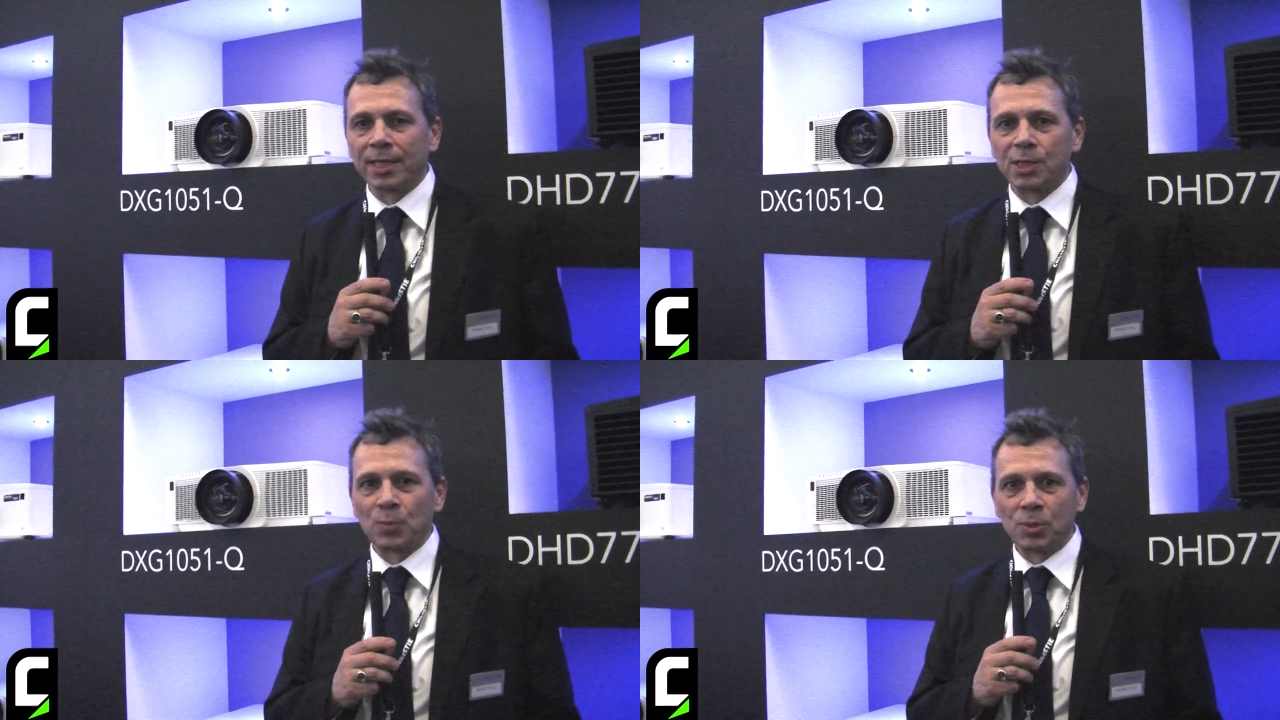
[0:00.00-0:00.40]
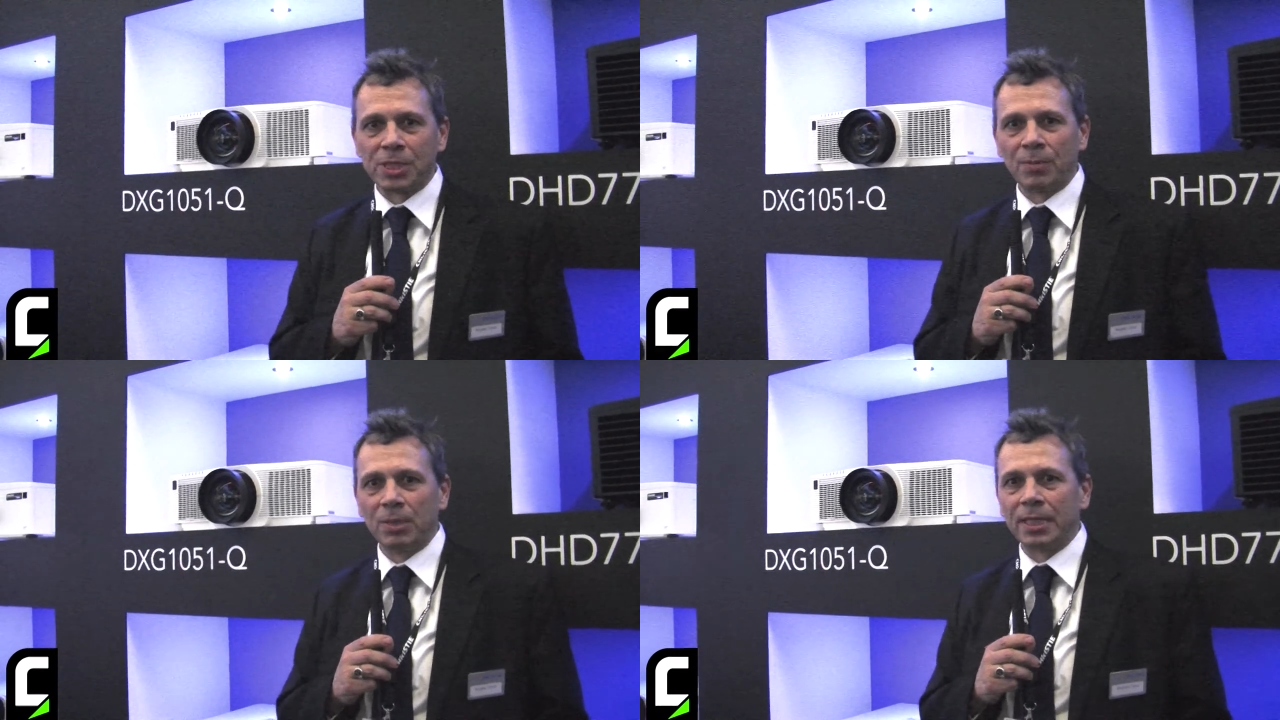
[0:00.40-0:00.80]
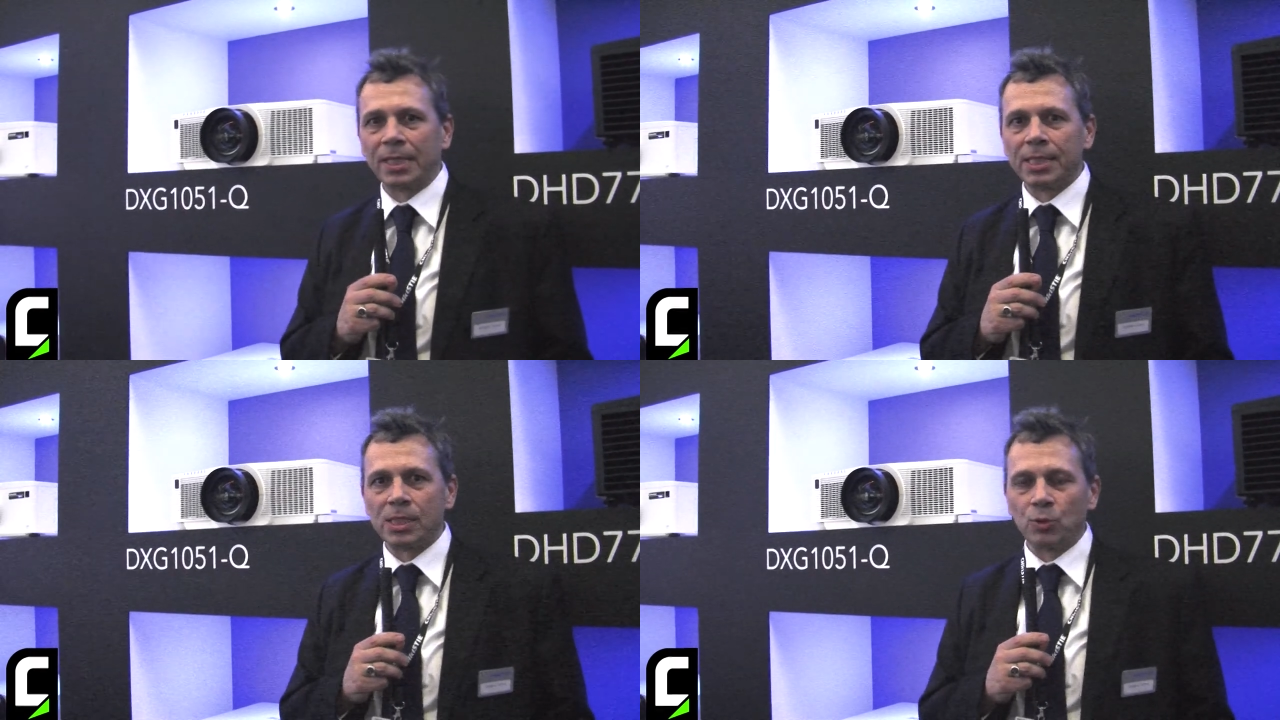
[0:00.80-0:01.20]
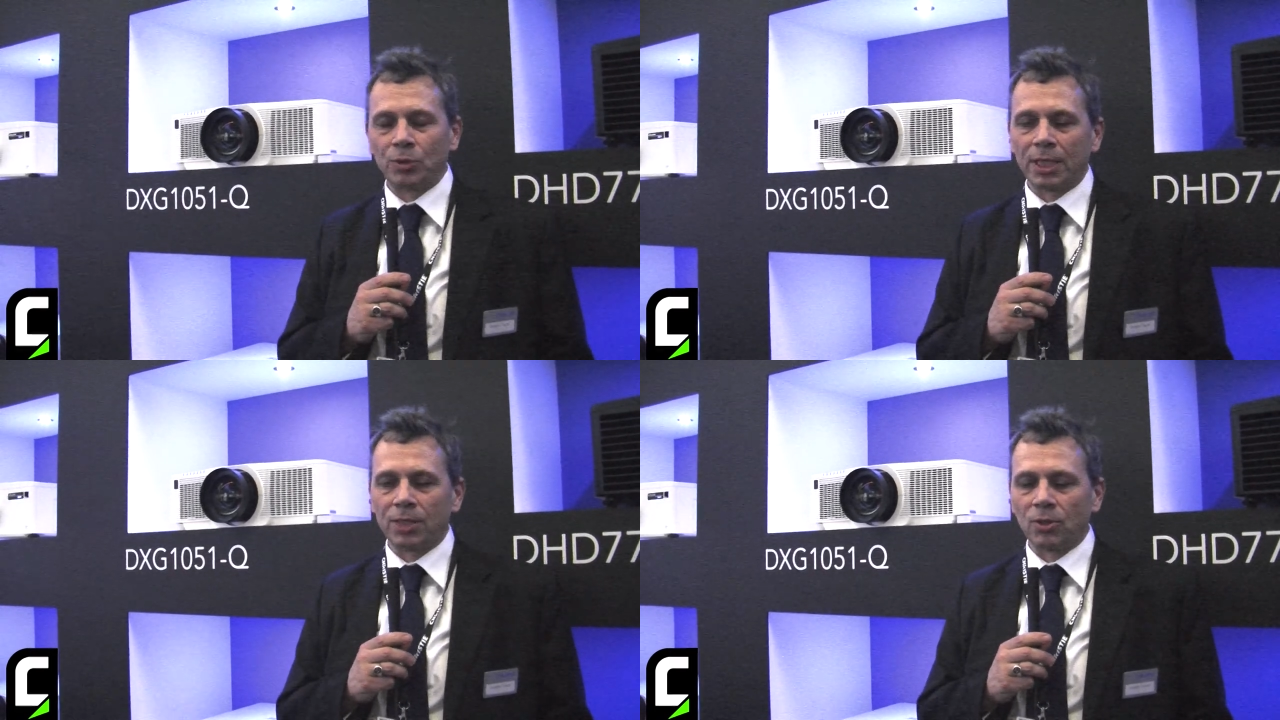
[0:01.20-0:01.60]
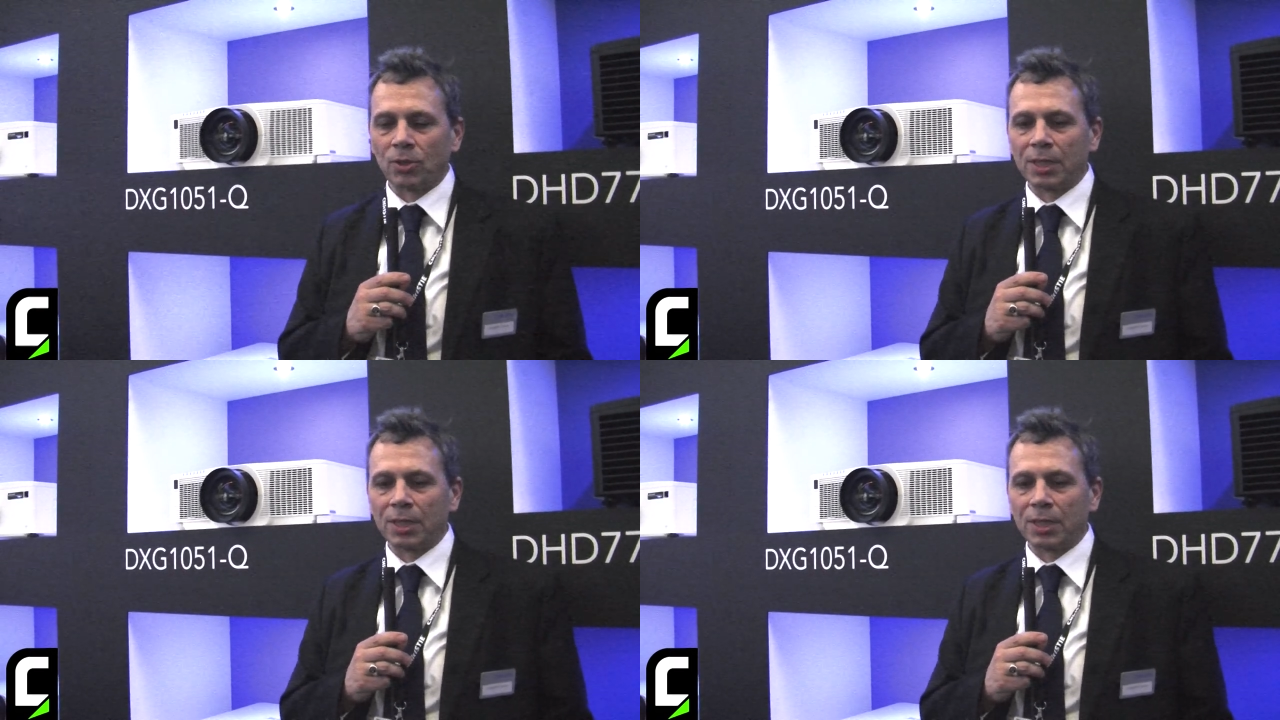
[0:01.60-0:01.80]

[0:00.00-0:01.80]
responsabile di Cristi sul territorio